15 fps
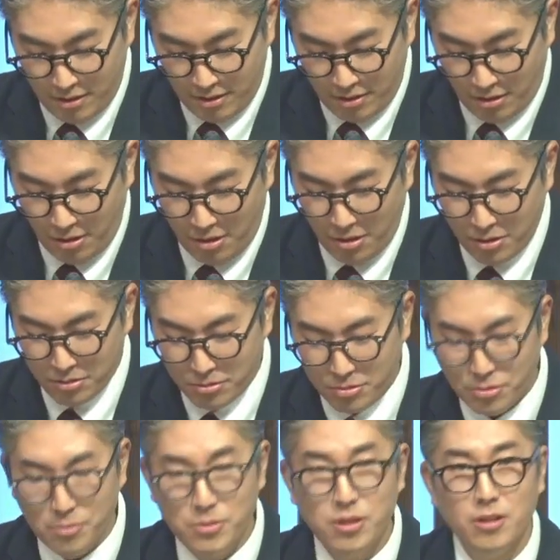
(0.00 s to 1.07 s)
어,
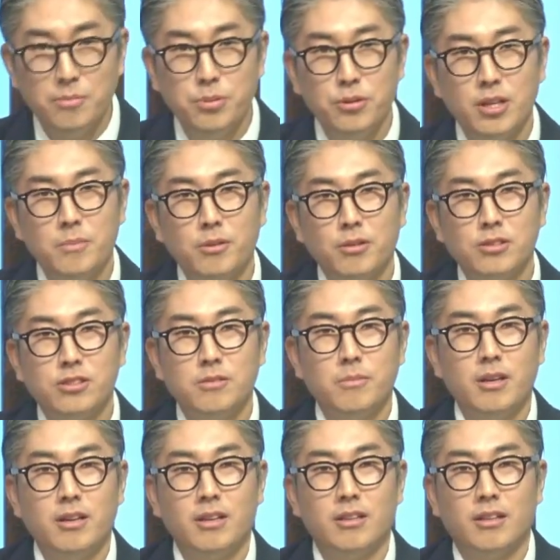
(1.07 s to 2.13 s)
좀 이런 표현하면
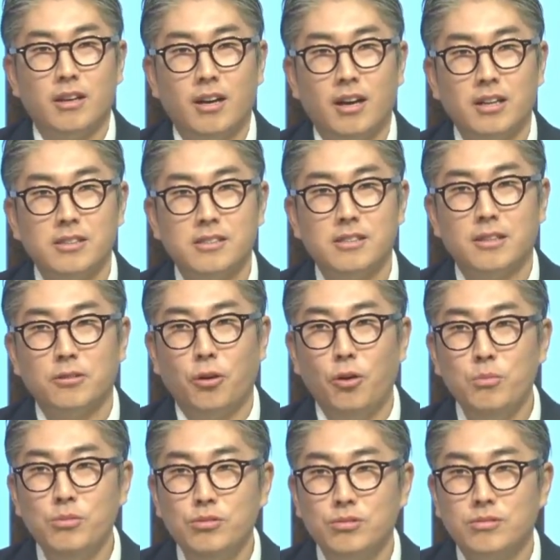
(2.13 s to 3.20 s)
그렇지만 아 진짜
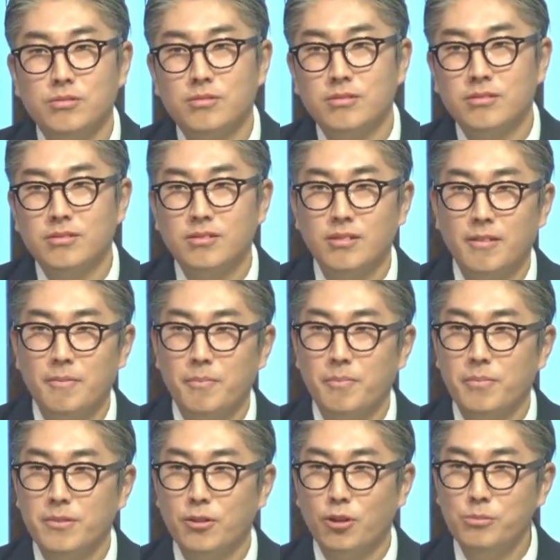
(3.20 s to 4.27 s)
너무
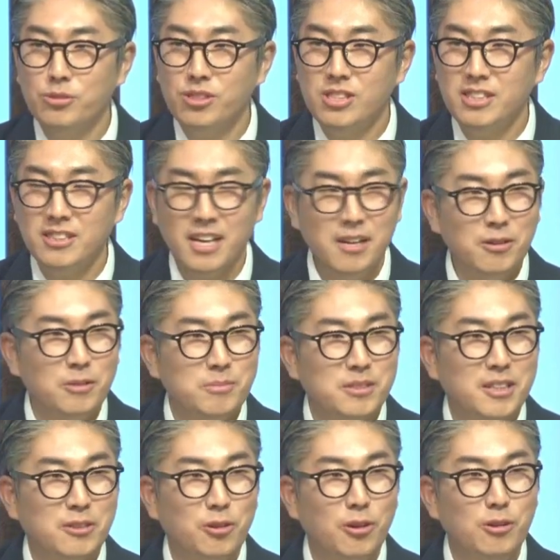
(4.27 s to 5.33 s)
너무 치사한
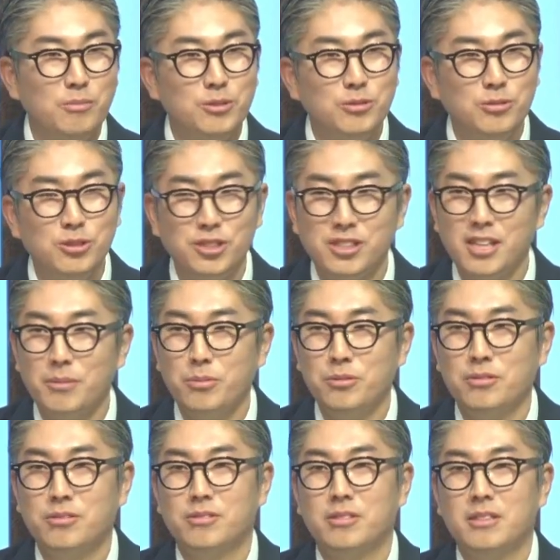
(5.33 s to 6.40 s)
겁니다. 너무 눈치가
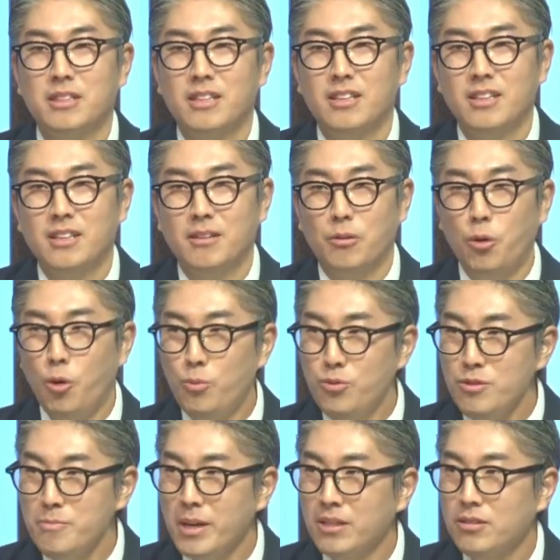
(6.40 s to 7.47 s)
보이는 거.
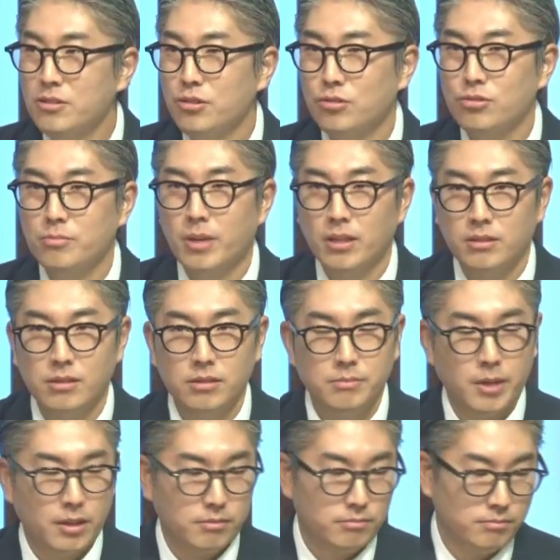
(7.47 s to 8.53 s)
5분만 늦어도 막 그
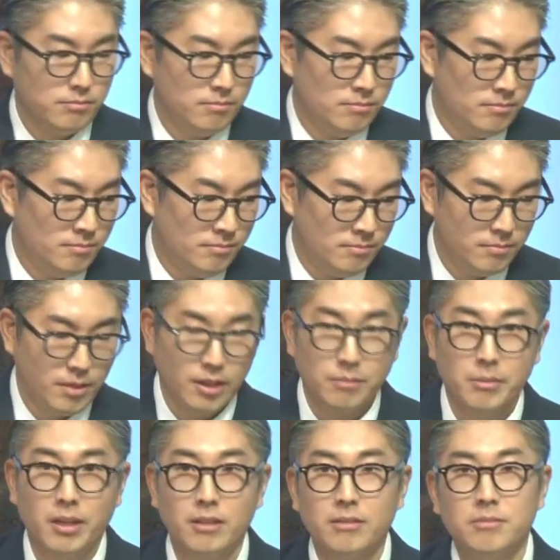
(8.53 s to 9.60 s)
막
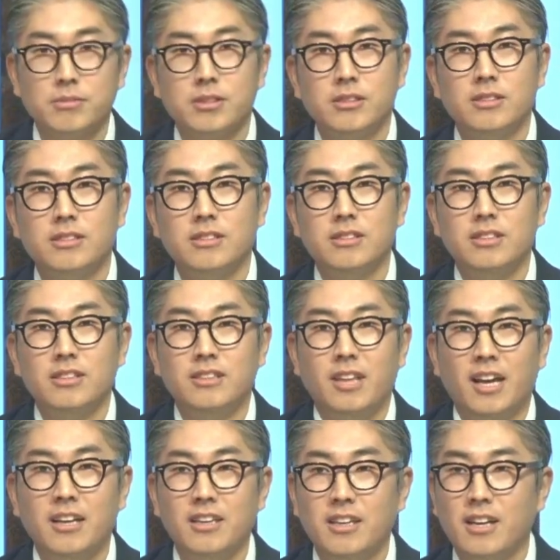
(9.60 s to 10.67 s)
막 막 그 이
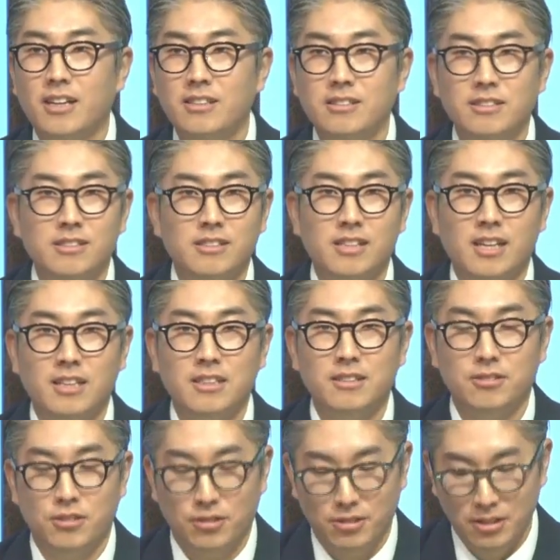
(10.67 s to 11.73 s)
냉기가 흐르는 차
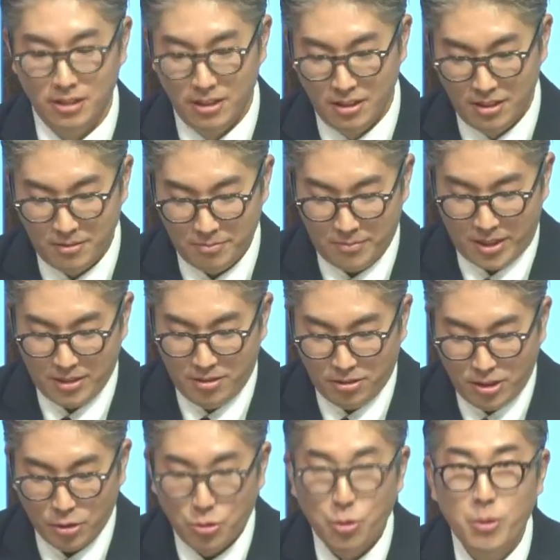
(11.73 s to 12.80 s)
안에서 막
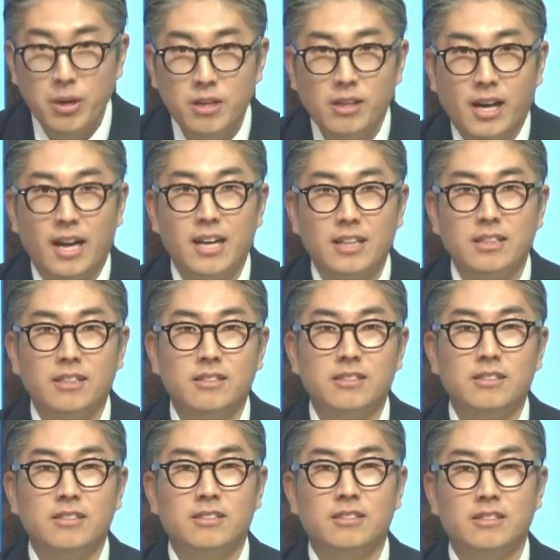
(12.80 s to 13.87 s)
이렇게 교회를 가야
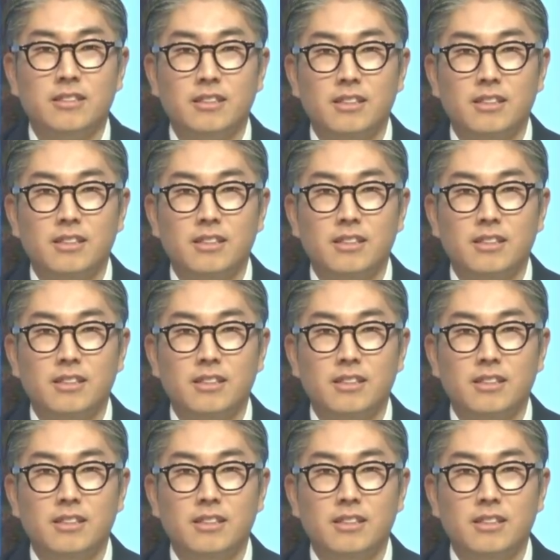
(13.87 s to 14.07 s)
되는